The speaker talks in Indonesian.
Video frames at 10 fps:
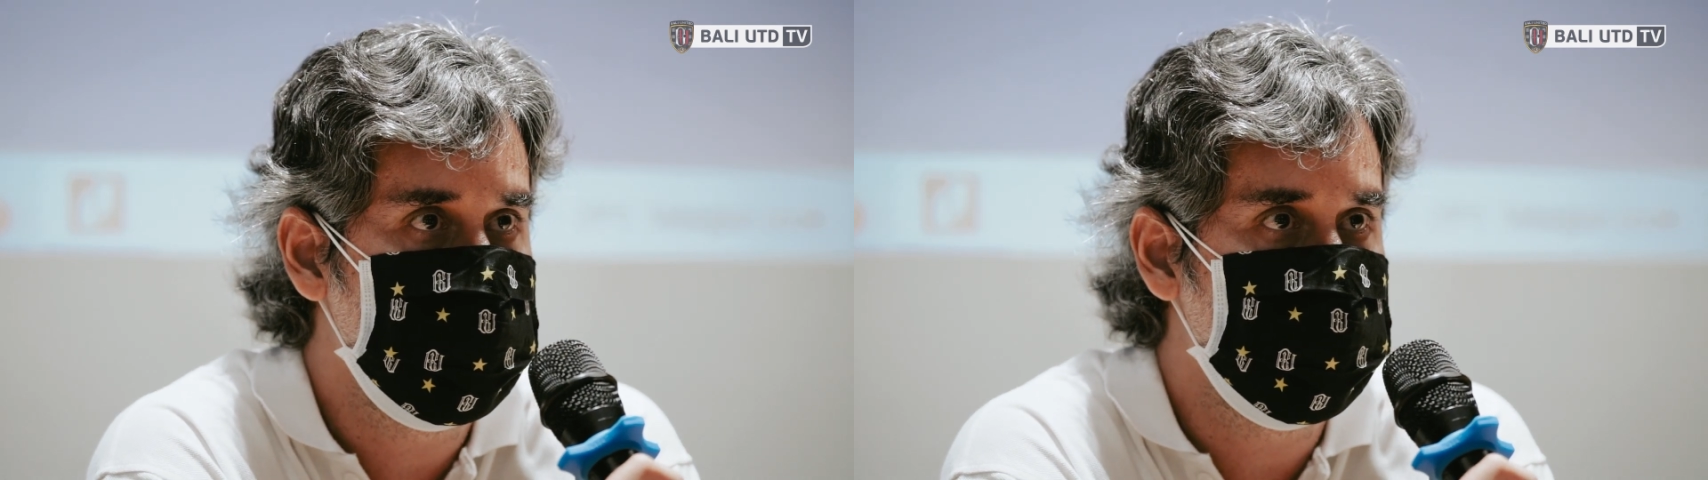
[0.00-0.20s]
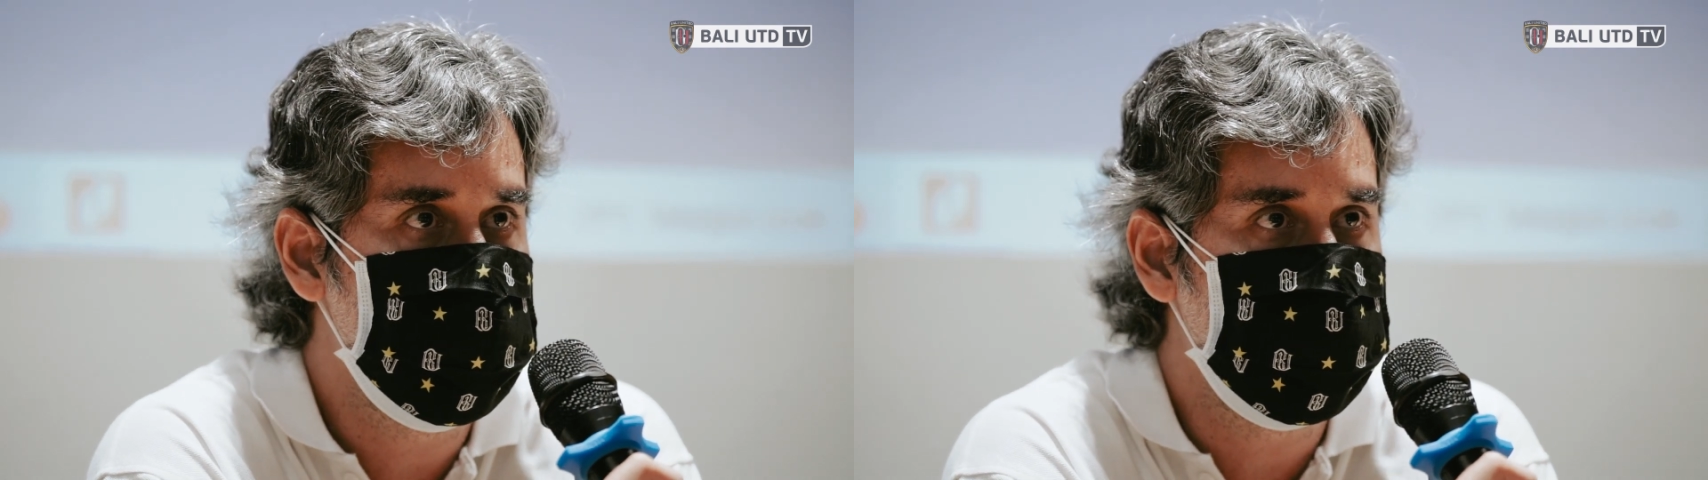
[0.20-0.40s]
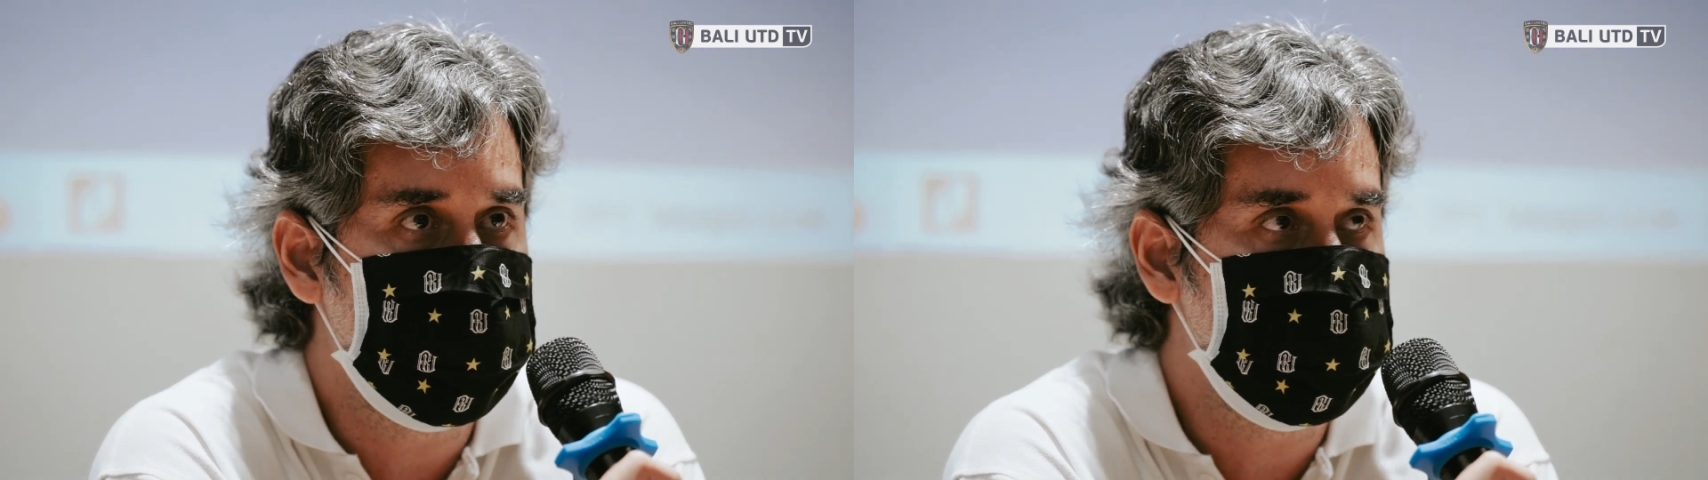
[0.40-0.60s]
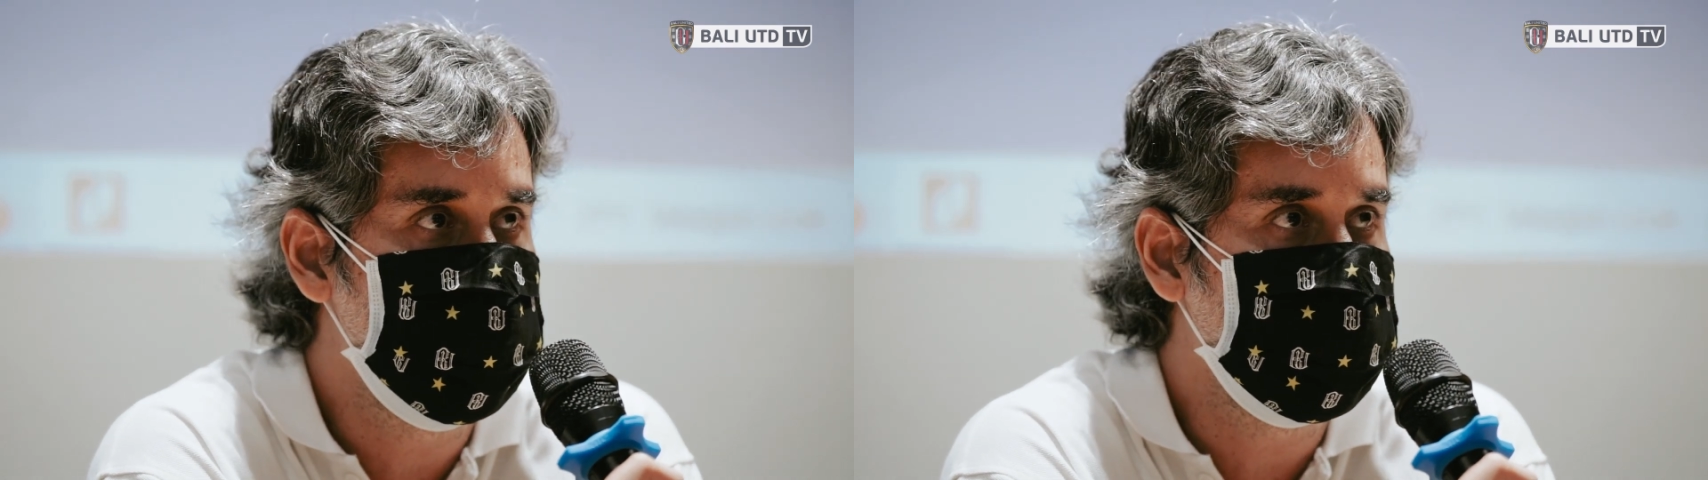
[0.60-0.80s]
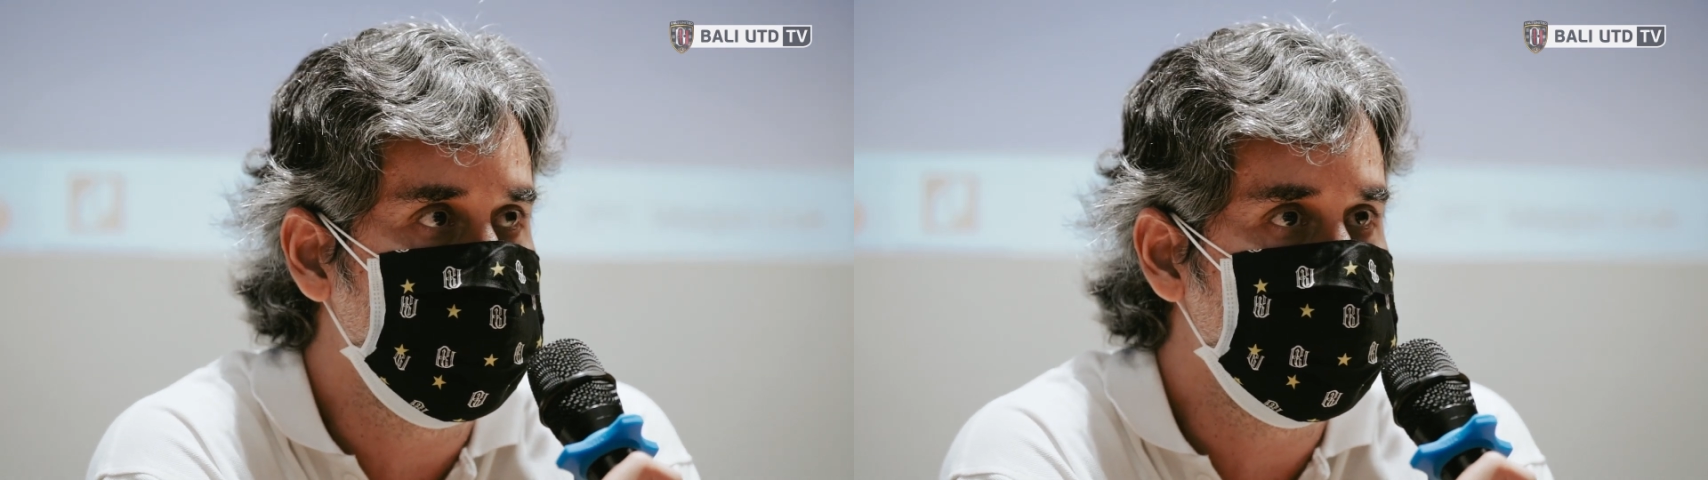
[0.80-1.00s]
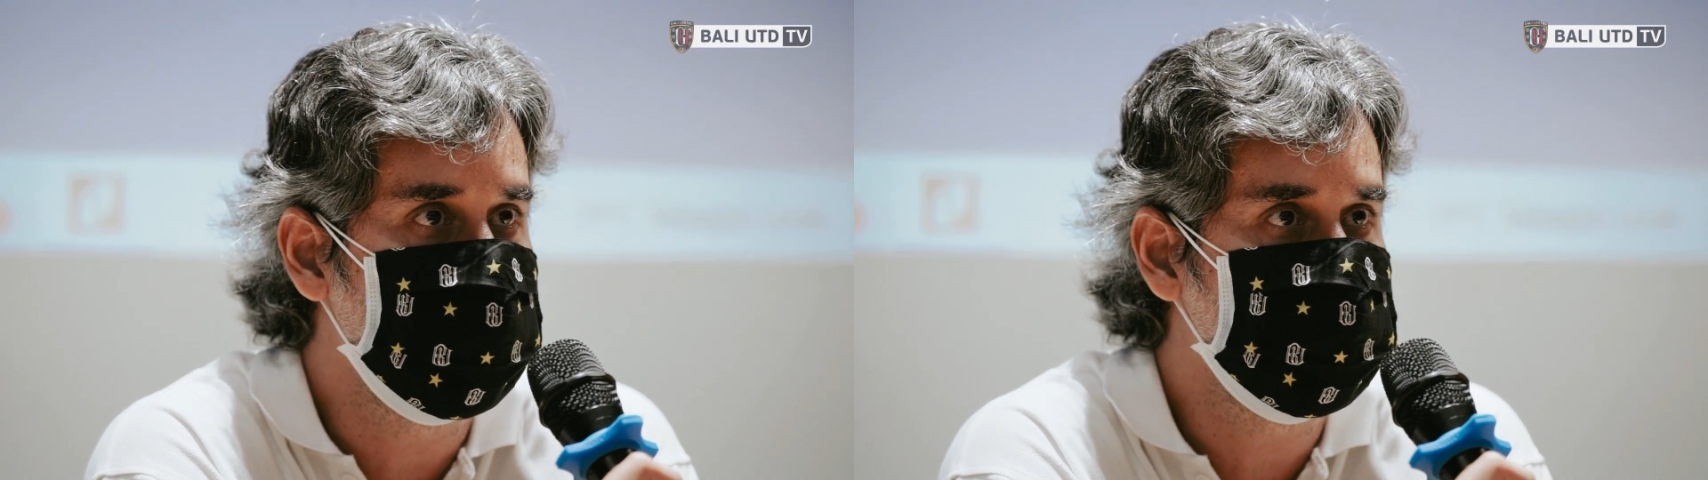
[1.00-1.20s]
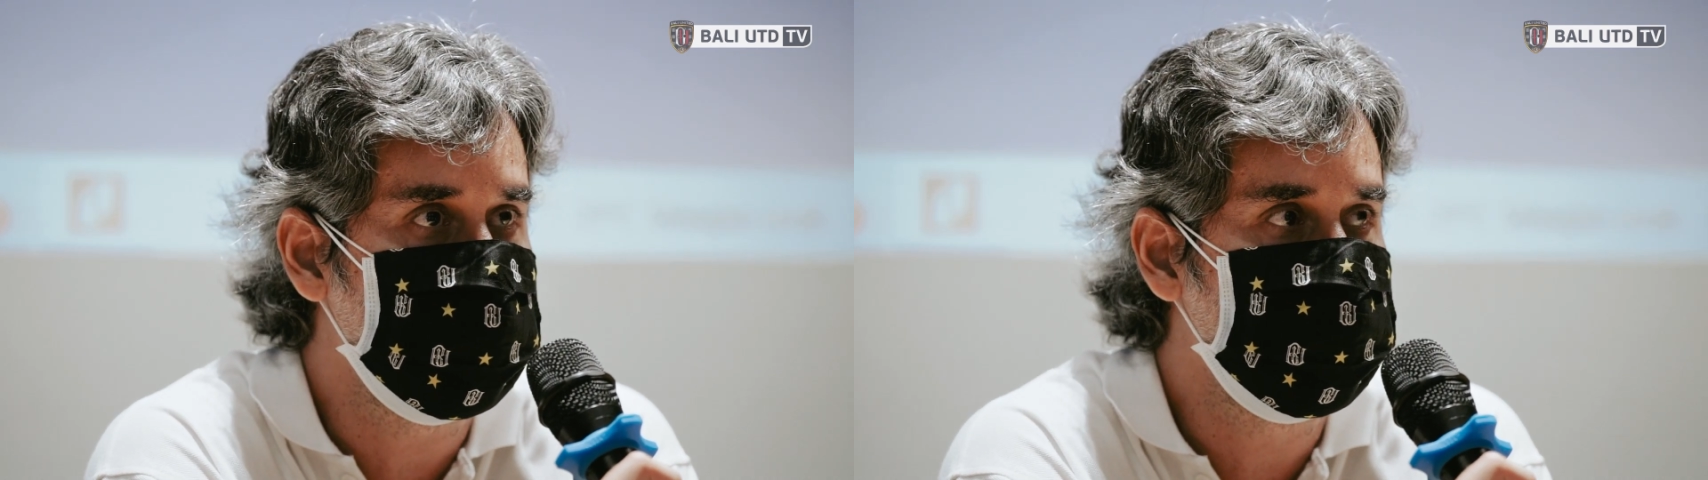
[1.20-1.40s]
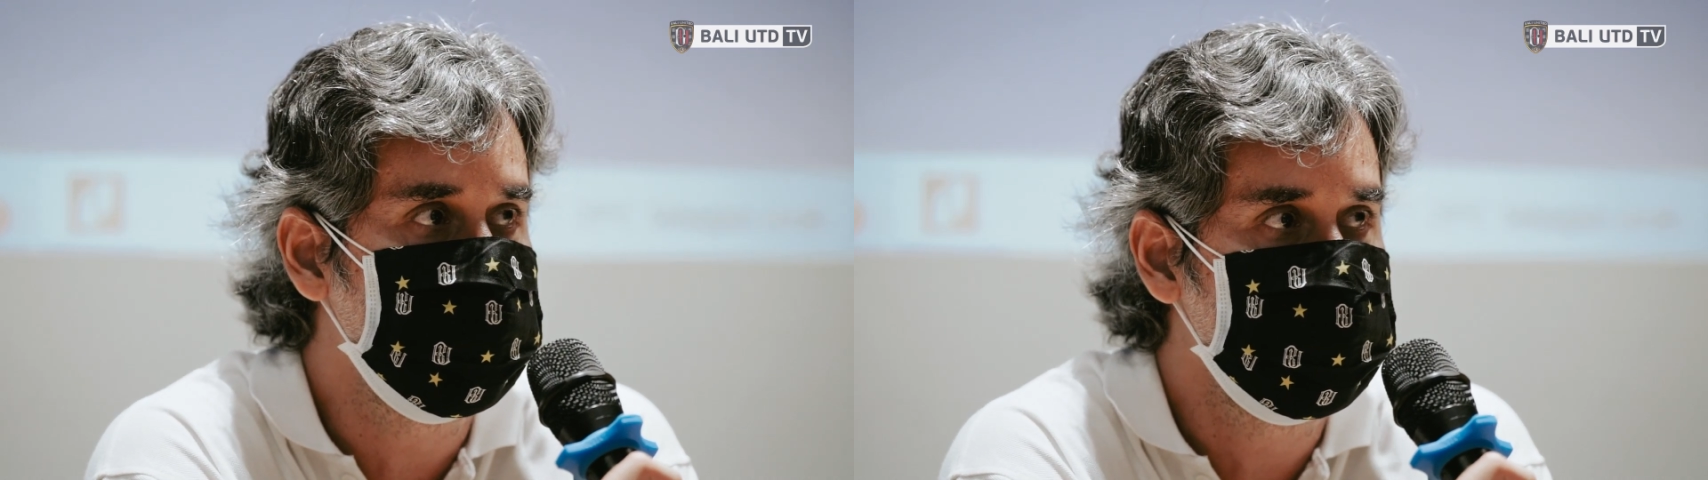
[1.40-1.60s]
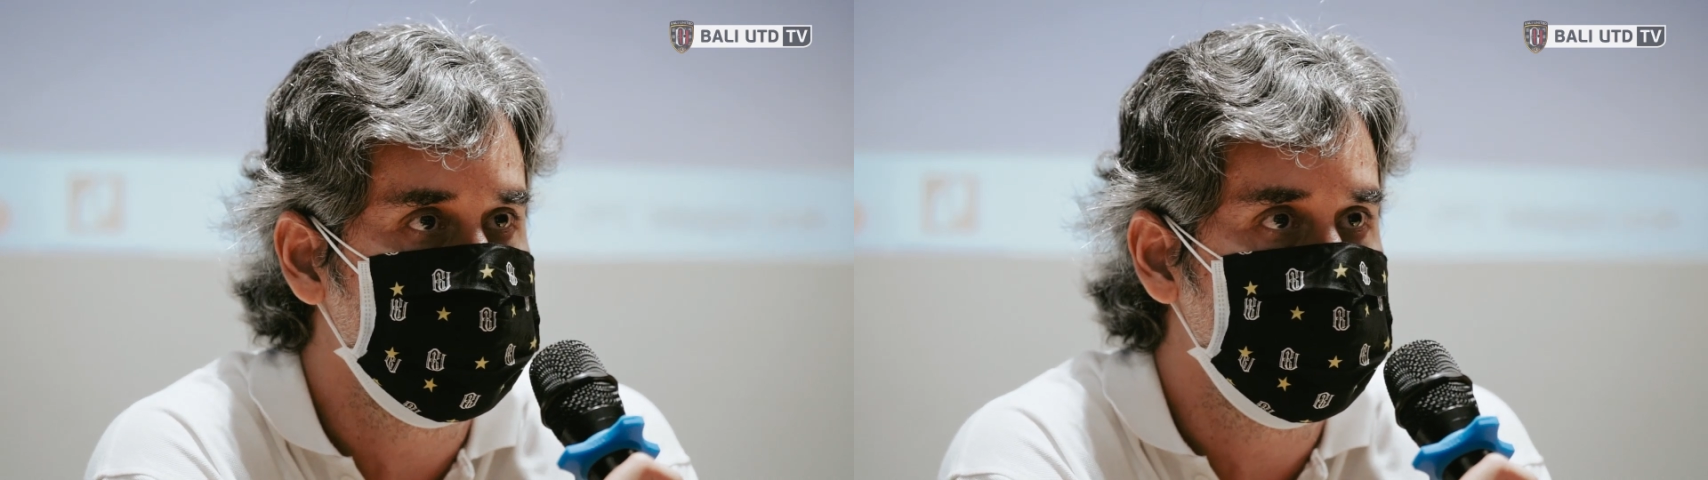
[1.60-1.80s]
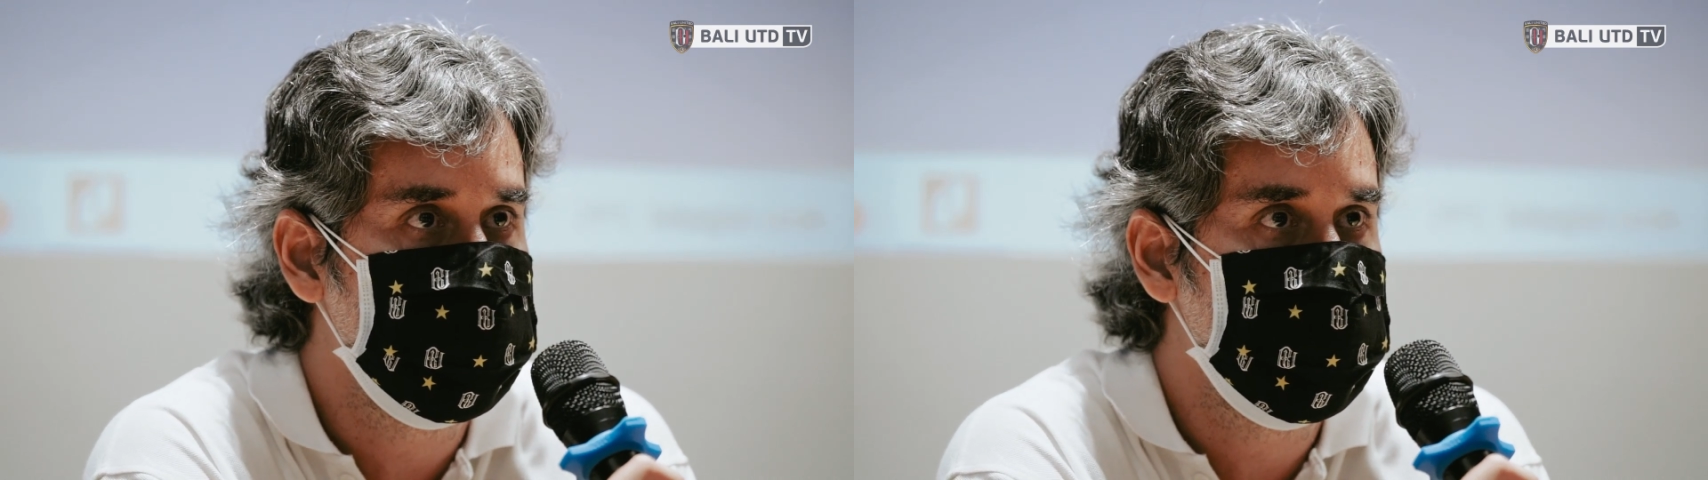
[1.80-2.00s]
yang benar buat Liga
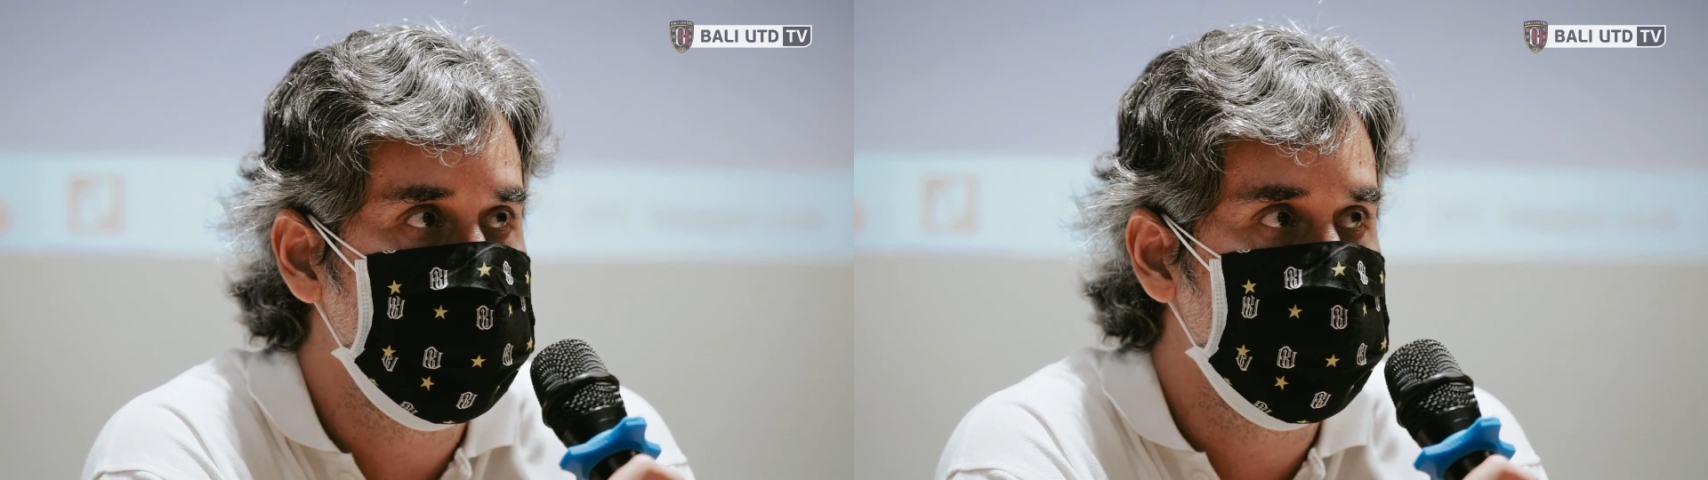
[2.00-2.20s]
1